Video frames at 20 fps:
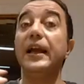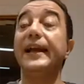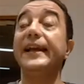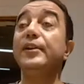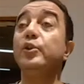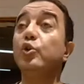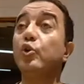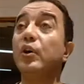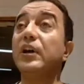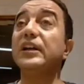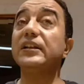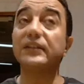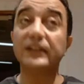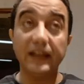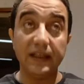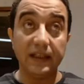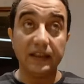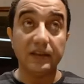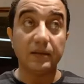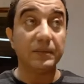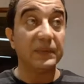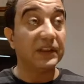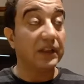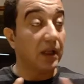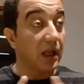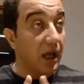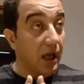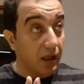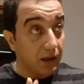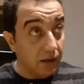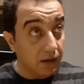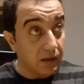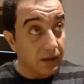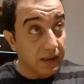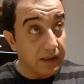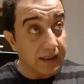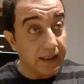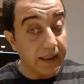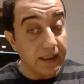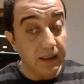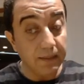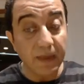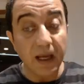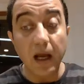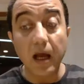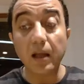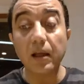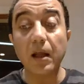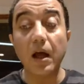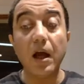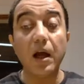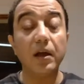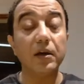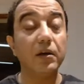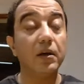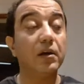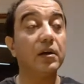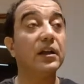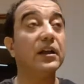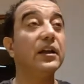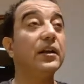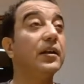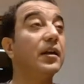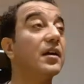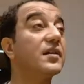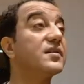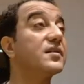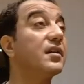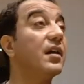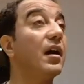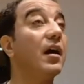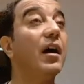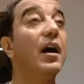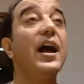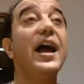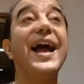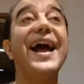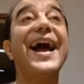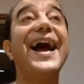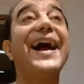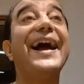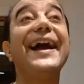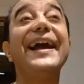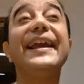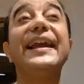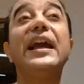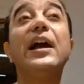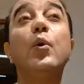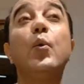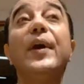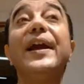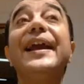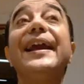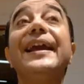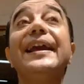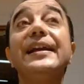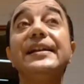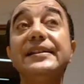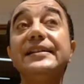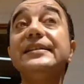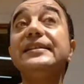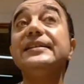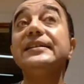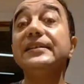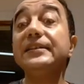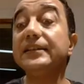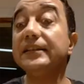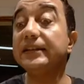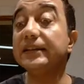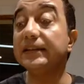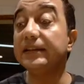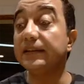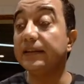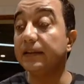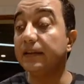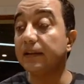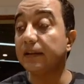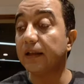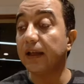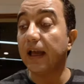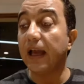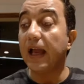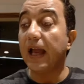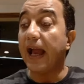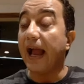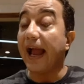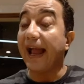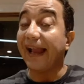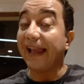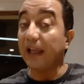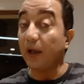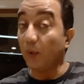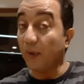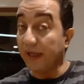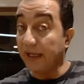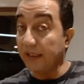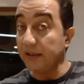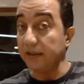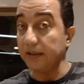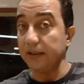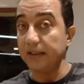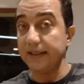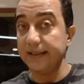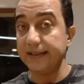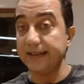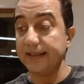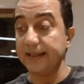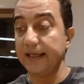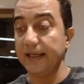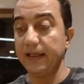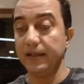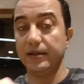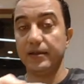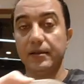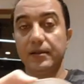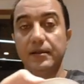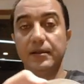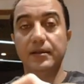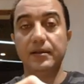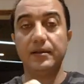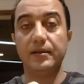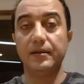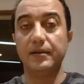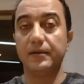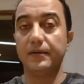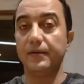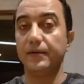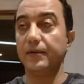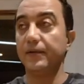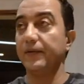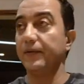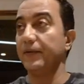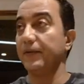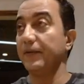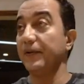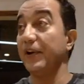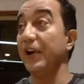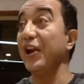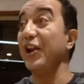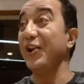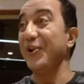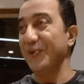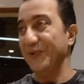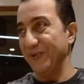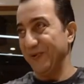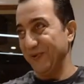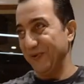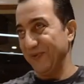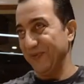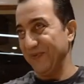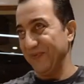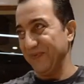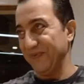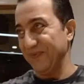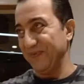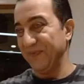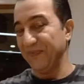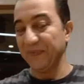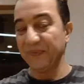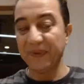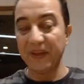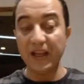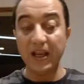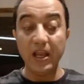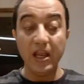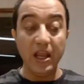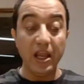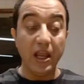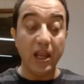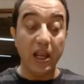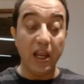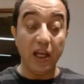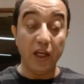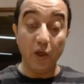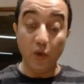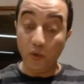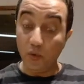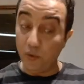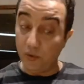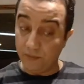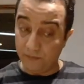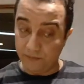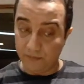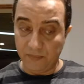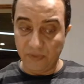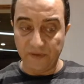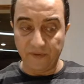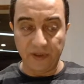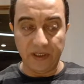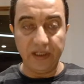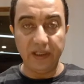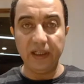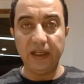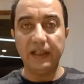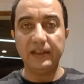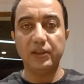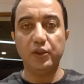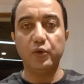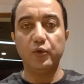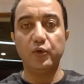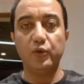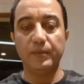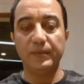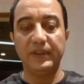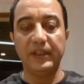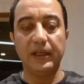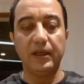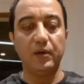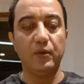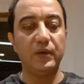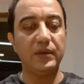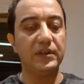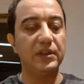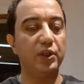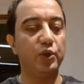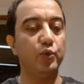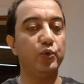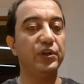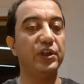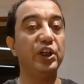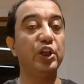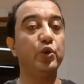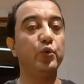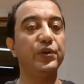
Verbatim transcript: النوع الثاني من الأحجار الكريمة الأحجار اللي أصلها حيواني حيواني ازاي؟ اللؤلؤ واللؤلؤ والمرجان اللؤلؤ برافو عليكي ادي اللؤلؤ بتاعه اهو اللولي